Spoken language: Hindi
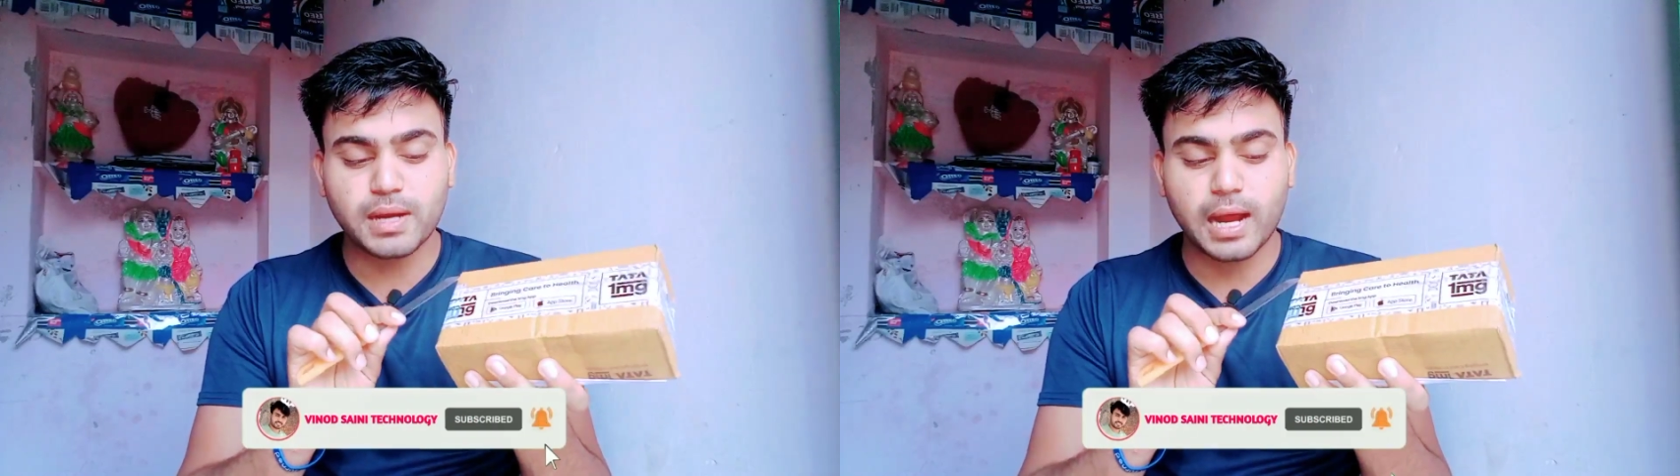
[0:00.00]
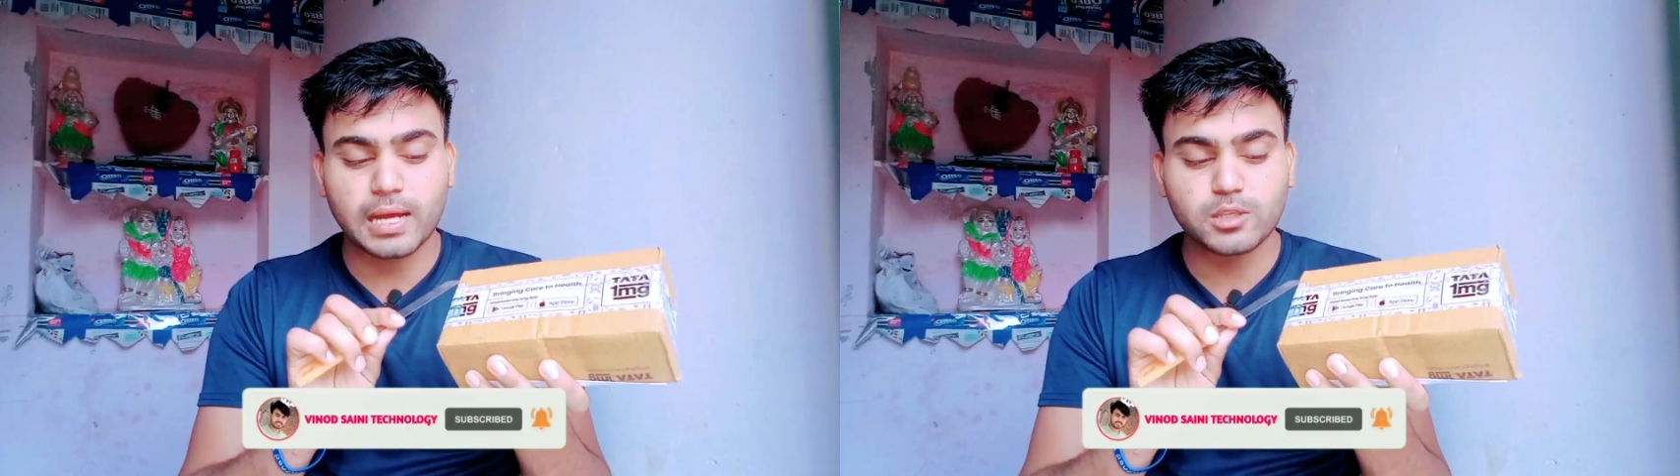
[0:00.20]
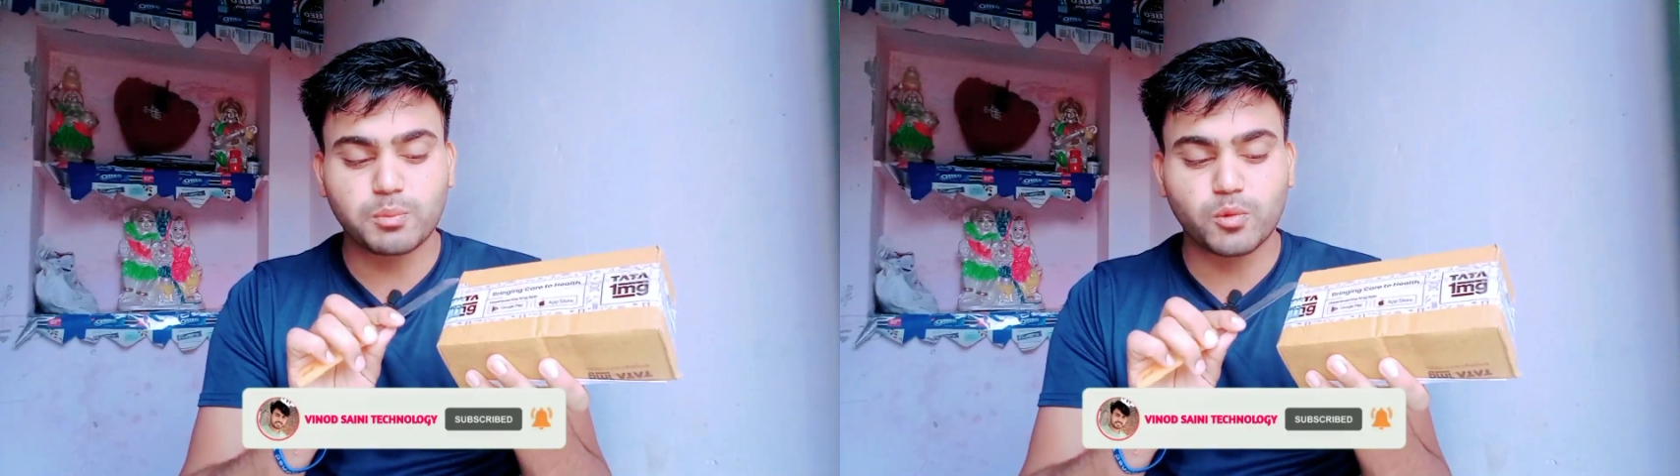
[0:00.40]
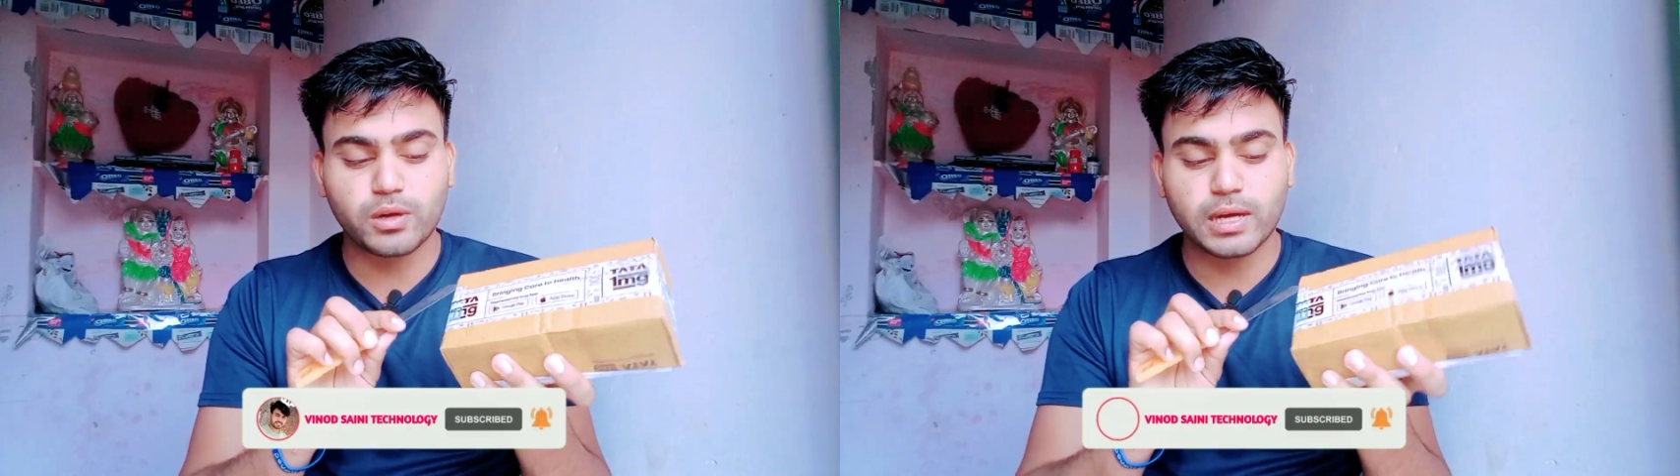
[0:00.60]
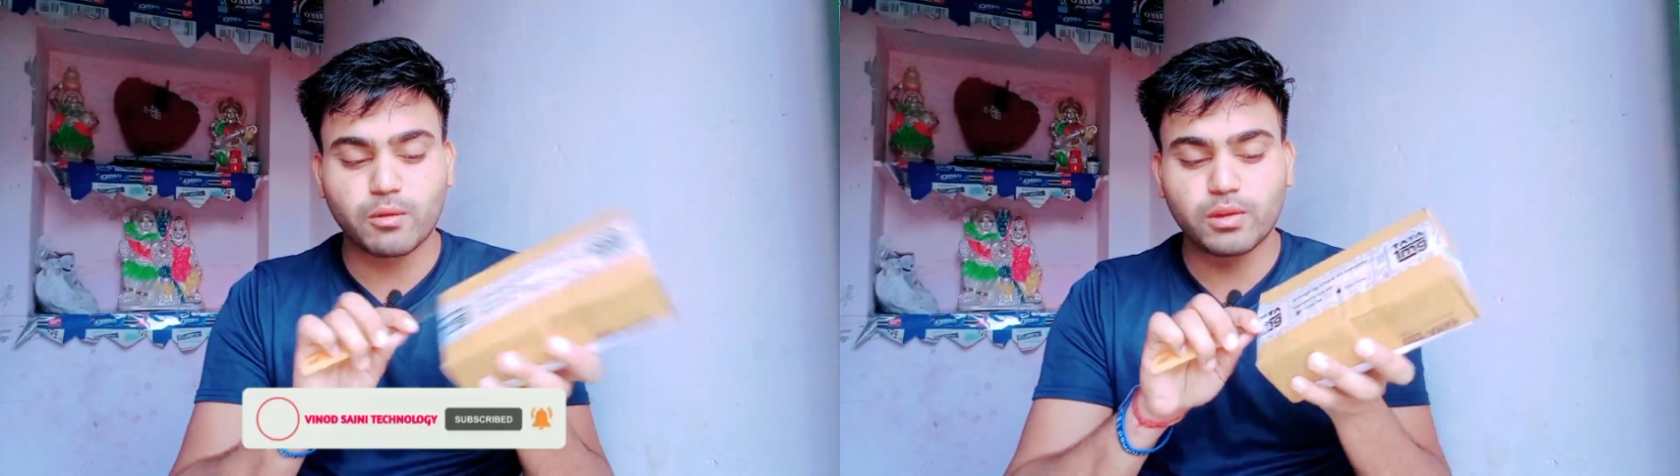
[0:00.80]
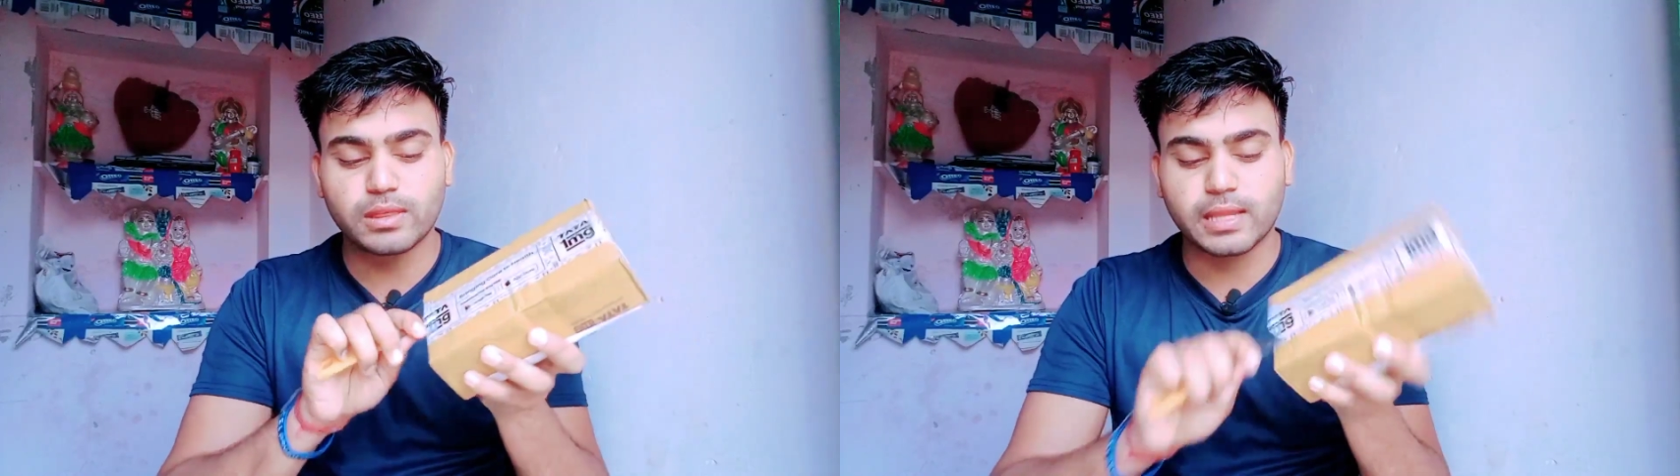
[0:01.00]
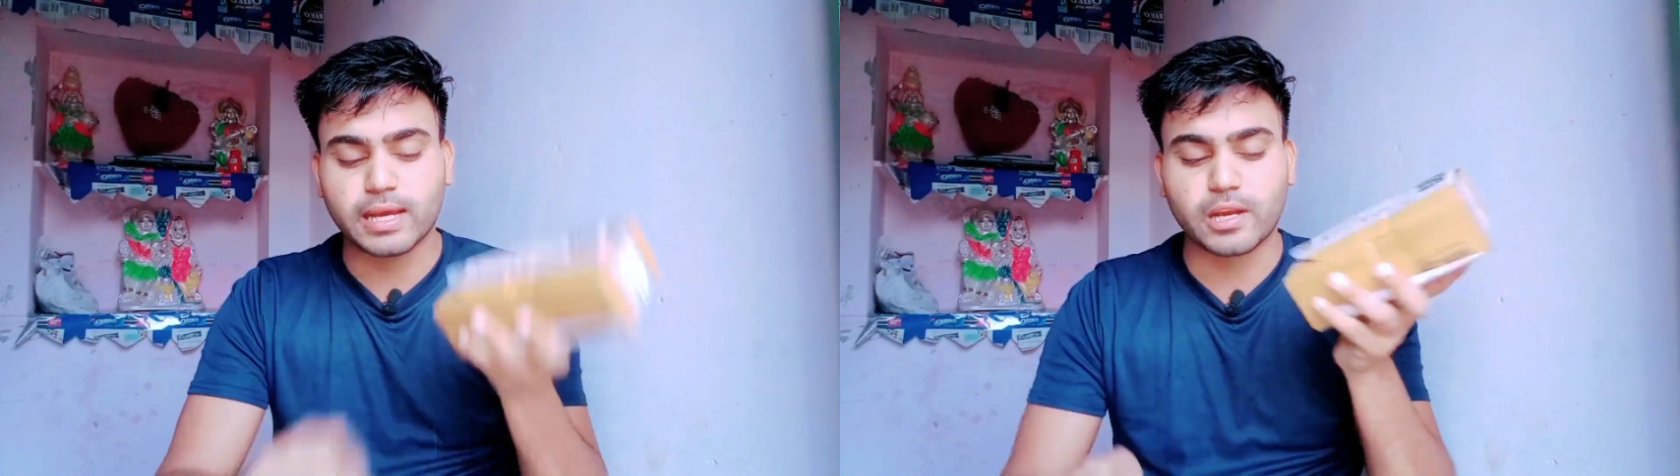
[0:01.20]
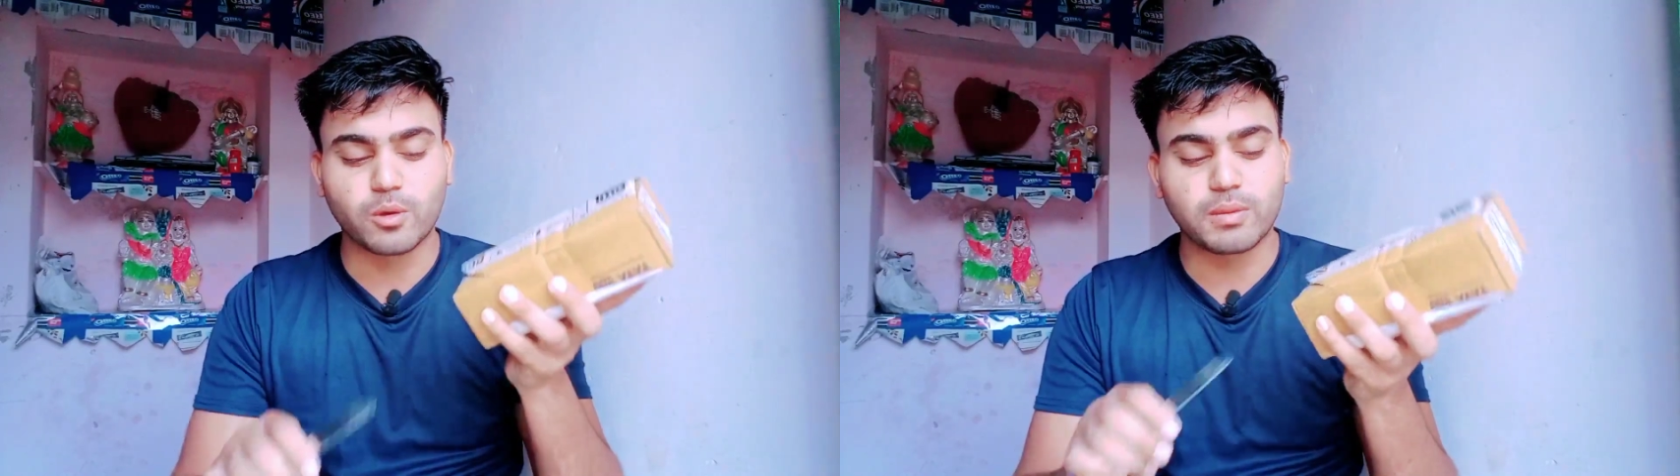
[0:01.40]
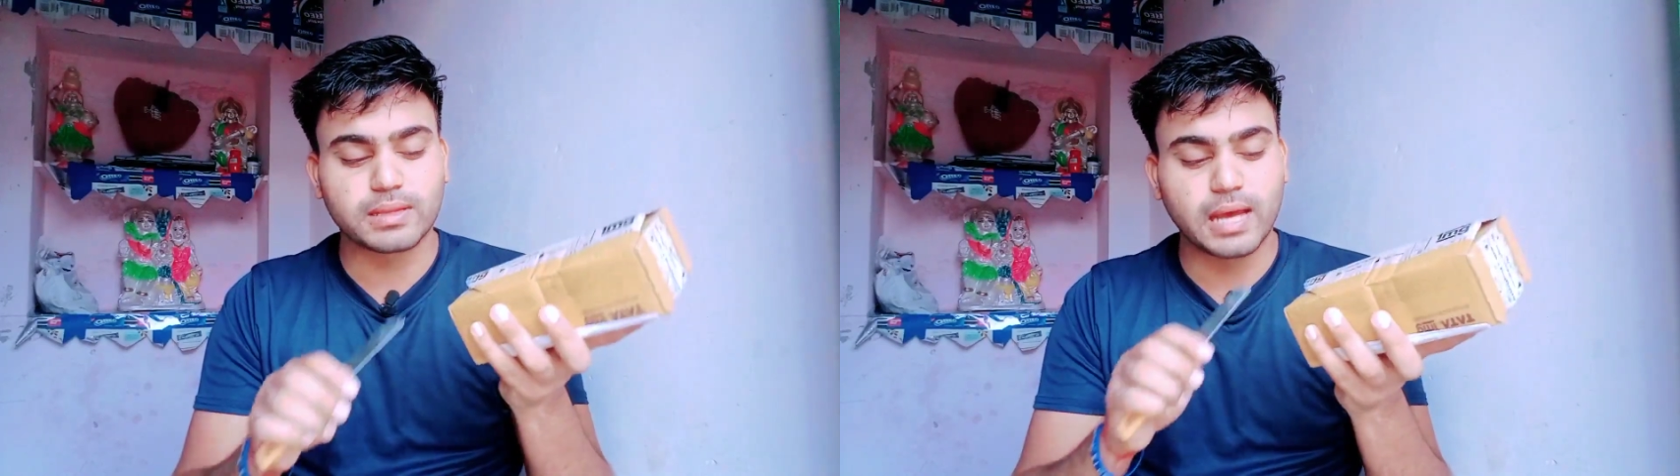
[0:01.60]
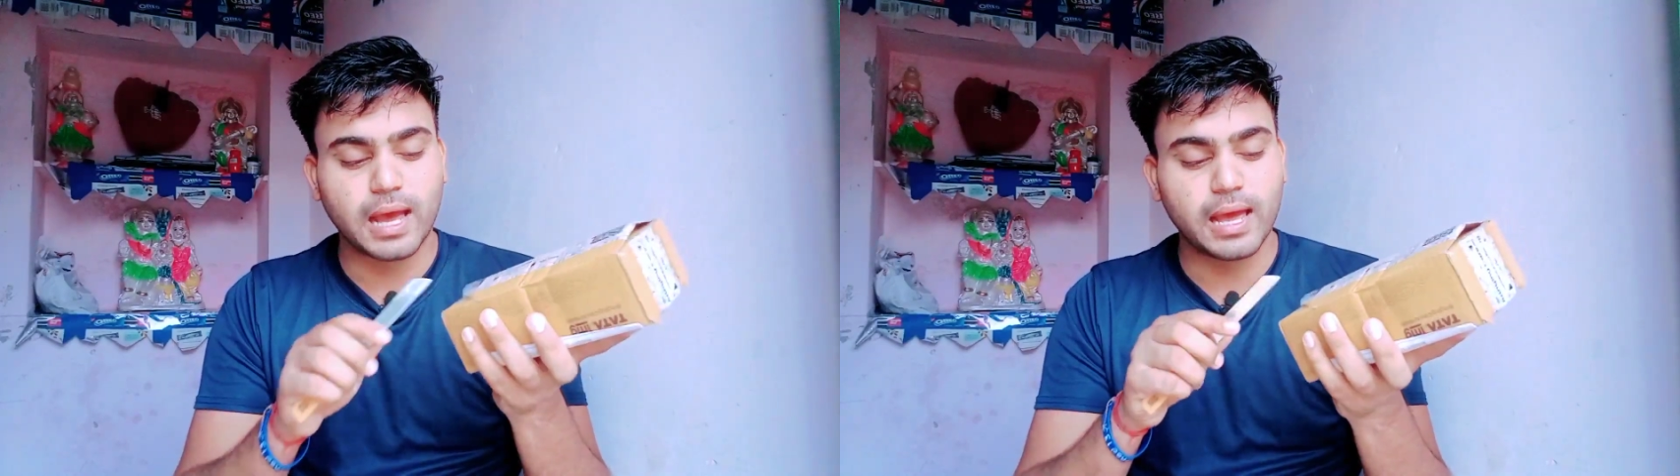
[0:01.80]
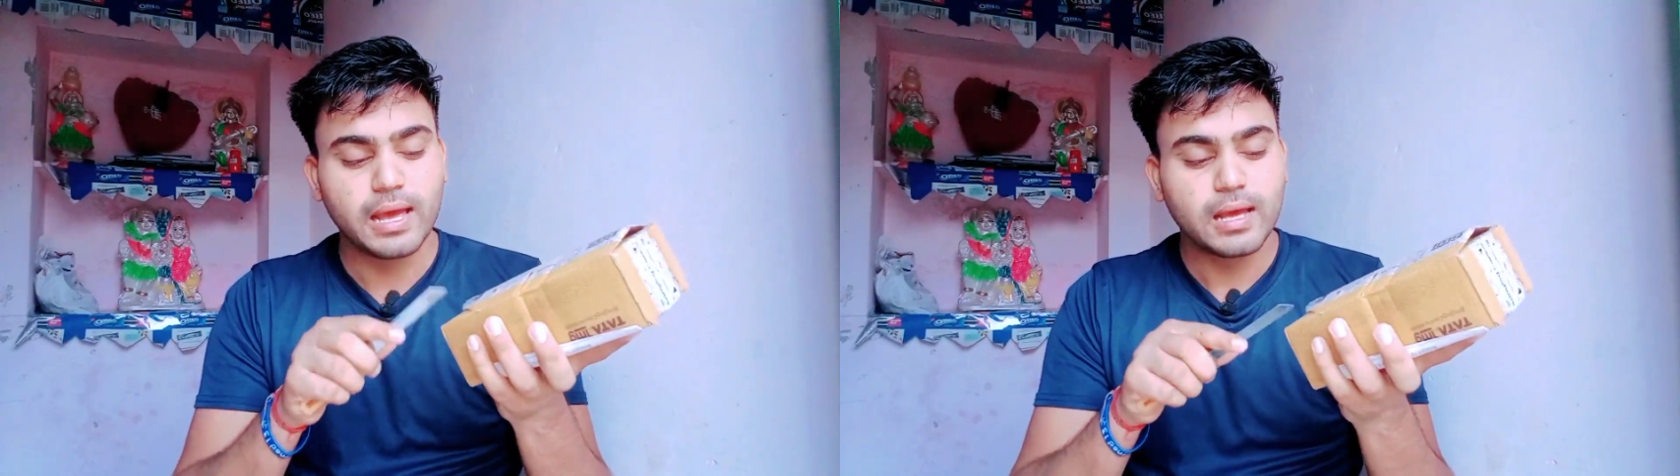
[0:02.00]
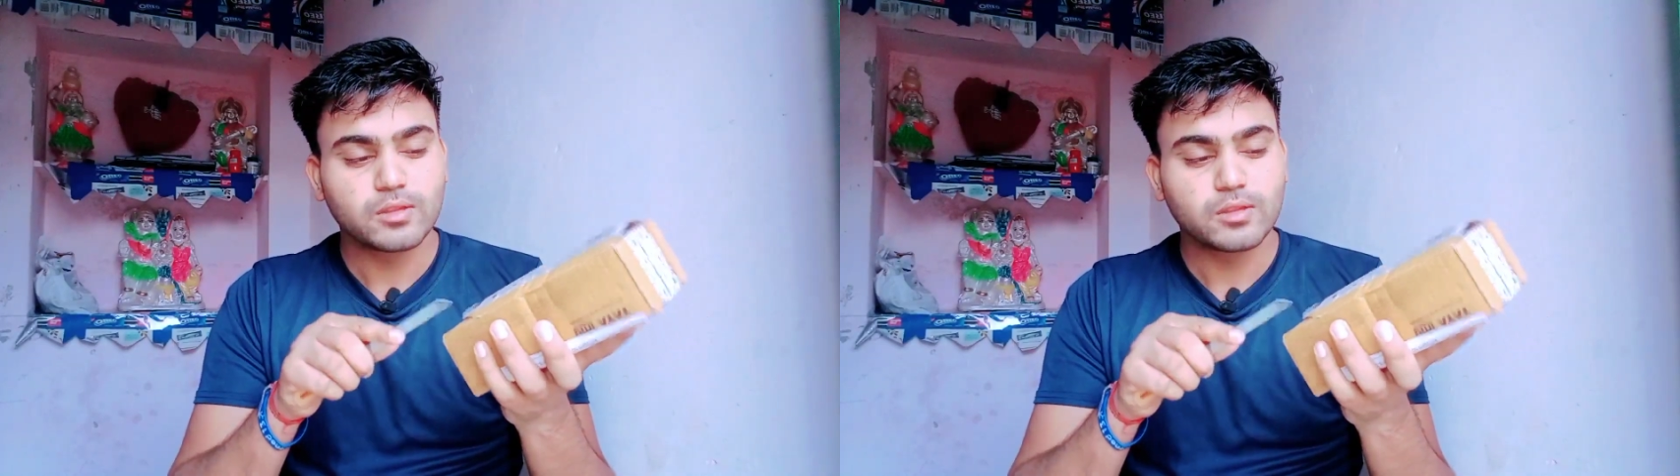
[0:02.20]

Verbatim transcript: प्रकार का जो तो प्रोडक्ट है वो देखने को मिलता है